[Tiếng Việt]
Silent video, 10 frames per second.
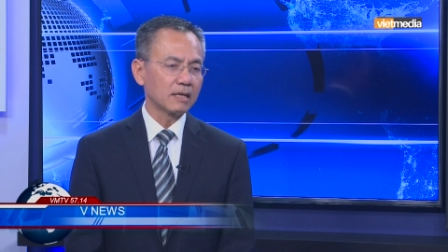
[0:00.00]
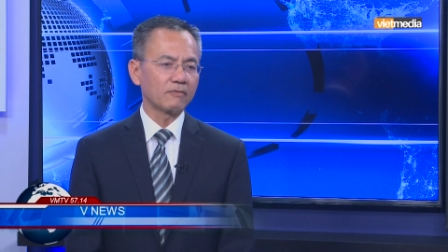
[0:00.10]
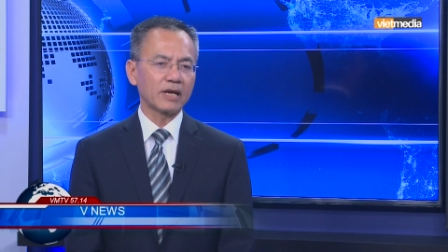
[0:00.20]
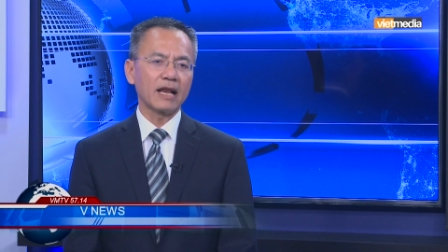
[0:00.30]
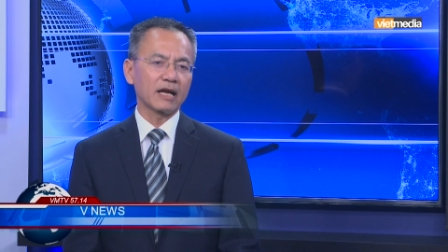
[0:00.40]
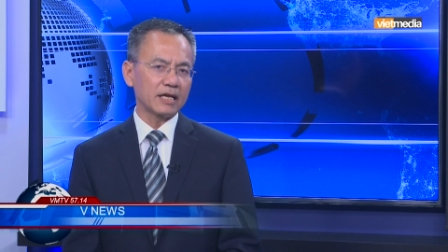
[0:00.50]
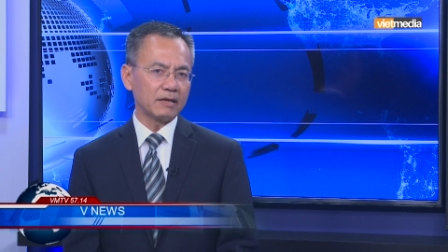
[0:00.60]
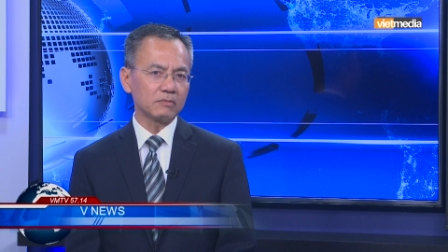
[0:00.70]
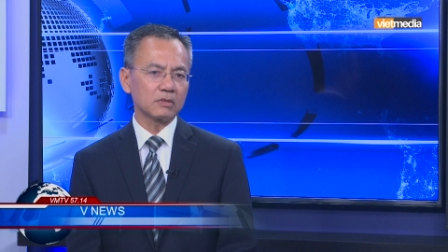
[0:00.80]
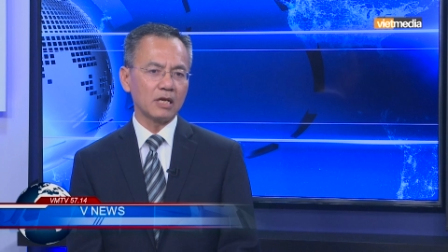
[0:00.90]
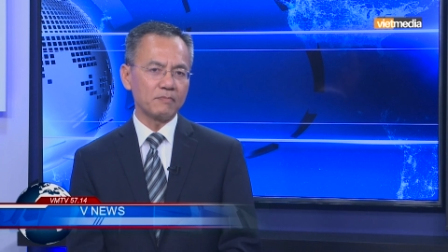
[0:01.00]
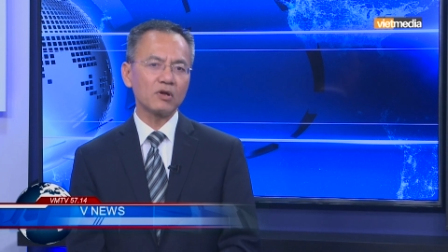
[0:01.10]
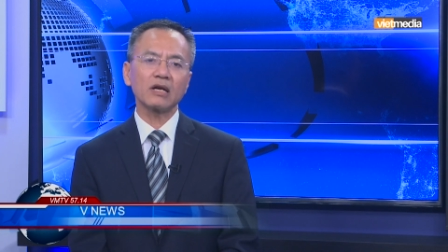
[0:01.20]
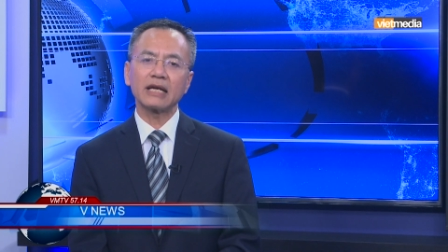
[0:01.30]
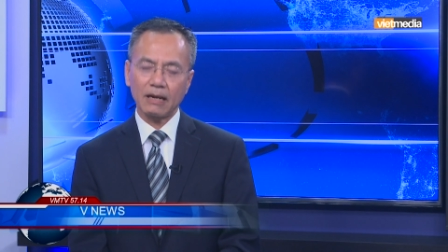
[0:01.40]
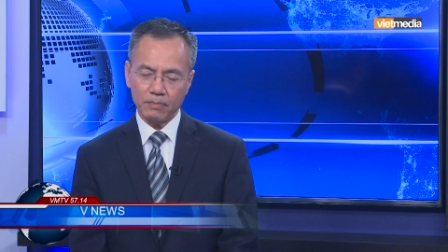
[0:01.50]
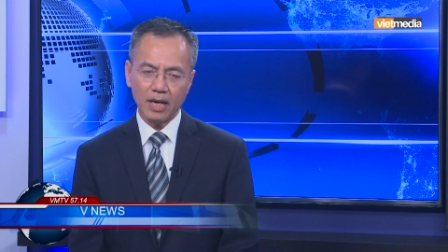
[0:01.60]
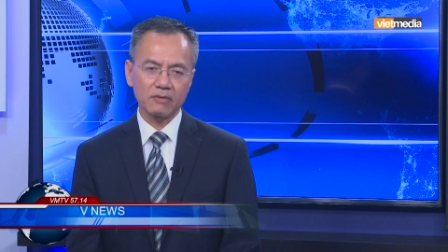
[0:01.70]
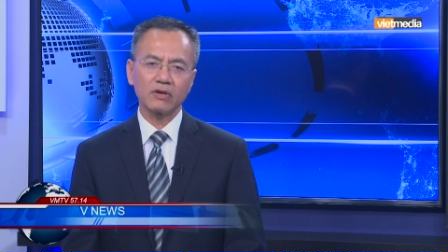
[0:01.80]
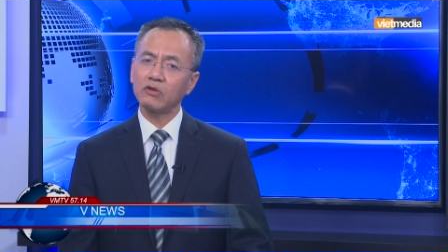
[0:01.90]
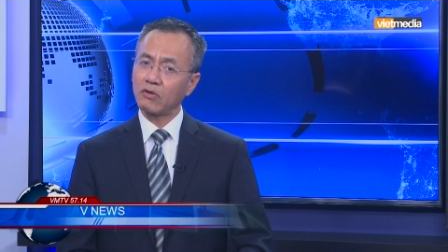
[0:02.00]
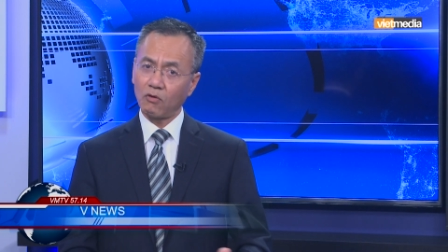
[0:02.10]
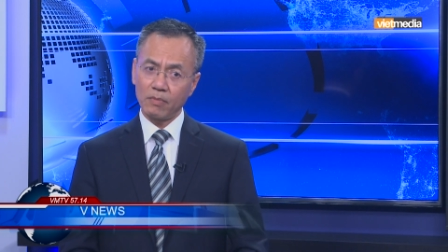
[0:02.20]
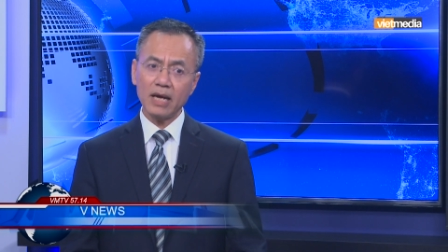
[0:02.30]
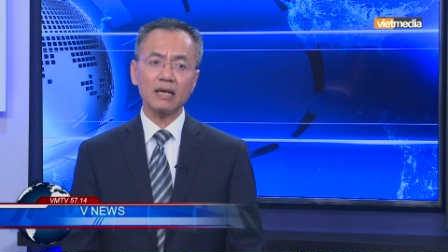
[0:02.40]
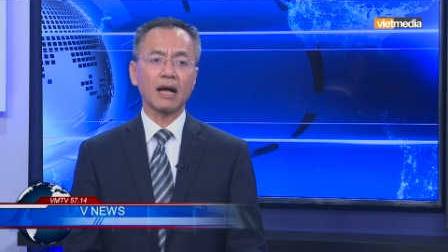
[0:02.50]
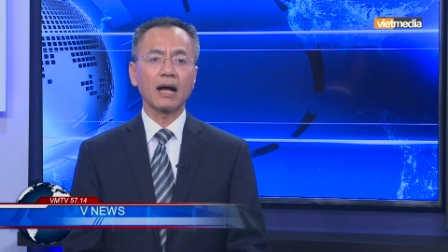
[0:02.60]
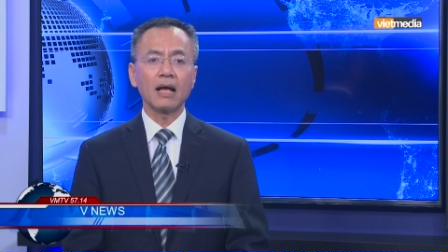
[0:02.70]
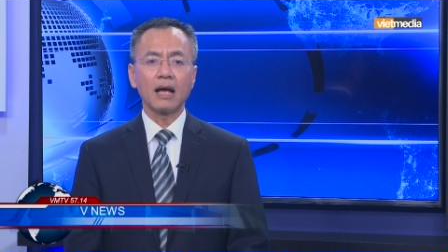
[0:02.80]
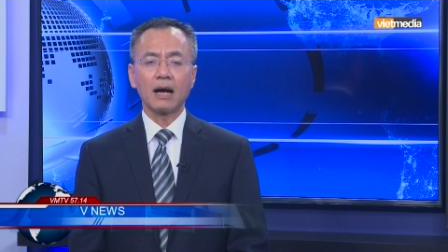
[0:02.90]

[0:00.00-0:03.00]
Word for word: và đây là cái điểm cái điểm rất là đặc biệt với chị cũng biết là